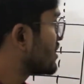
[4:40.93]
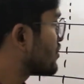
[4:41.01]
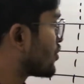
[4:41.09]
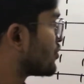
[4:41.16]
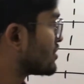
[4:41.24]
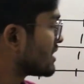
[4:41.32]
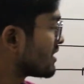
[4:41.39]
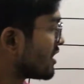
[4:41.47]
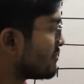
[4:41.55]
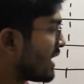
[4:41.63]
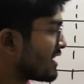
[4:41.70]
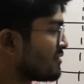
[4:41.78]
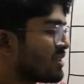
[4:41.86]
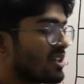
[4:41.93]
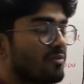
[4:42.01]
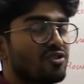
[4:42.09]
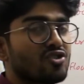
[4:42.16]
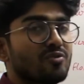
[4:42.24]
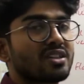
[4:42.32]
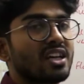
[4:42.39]
দিয়ে তখন সে তার বাকি
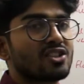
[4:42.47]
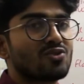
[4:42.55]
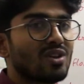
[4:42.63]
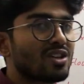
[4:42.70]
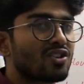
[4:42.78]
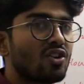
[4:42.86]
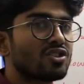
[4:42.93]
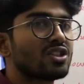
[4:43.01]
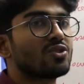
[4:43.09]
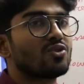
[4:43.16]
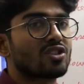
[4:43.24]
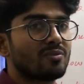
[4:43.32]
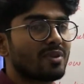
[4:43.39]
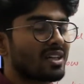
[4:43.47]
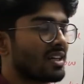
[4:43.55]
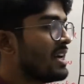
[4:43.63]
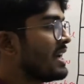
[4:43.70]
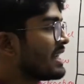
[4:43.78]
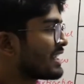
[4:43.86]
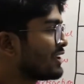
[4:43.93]
মেটাবলিজমের কাজগুলো কন্টিনিউ করতে পারে
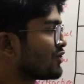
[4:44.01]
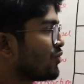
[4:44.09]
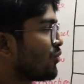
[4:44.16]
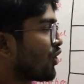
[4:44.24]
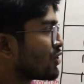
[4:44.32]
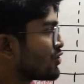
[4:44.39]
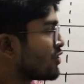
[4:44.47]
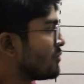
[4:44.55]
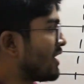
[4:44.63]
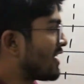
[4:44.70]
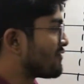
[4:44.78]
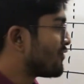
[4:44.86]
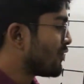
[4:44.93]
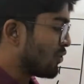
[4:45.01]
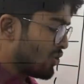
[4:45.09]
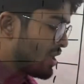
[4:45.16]
কিন্তু মনে করো ব্লাড ফ্লো